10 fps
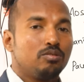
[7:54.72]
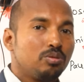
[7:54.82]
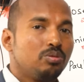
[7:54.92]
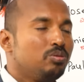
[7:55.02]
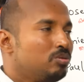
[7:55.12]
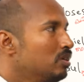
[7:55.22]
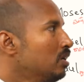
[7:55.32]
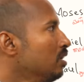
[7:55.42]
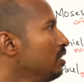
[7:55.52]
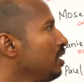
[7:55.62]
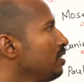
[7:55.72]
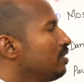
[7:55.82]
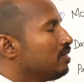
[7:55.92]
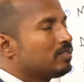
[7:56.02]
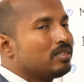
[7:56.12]
త్రూ లర్నింగ్
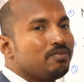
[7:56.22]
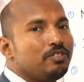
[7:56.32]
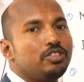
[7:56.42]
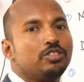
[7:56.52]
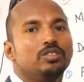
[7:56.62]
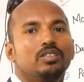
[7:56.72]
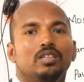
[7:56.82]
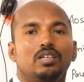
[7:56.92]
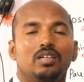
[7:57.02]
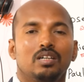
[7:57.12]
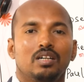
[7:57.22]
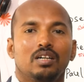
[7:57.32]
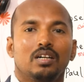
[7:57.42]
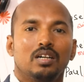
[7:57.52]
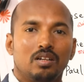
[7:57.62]
దిస్ వి షుడ్
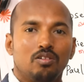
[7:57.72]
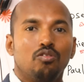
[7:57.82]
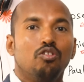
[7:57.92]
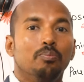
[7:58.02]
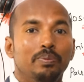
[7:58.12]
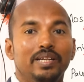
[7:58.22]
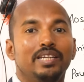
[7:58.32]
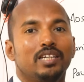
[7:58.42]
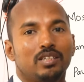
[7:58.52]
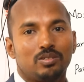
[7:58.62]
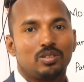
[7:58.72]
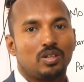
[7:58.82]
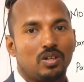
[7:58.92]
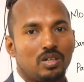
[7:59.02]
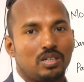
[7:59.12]
నో ఒబీడియంట్ టు ద
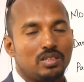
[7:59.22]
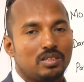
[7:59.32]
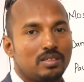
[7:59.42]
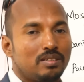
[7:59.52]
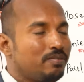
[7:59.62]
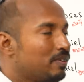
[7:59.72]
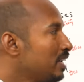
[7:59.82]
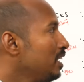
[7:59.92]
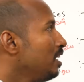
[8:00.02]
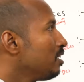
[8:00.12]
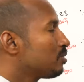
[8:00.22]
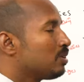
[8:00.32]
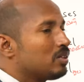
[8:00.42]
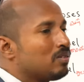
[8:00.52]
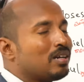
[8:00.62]
గాడ్ ఇవన్నీ
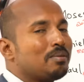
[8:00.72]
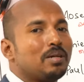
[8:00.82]
నేర్చుకోవడం ద్వారా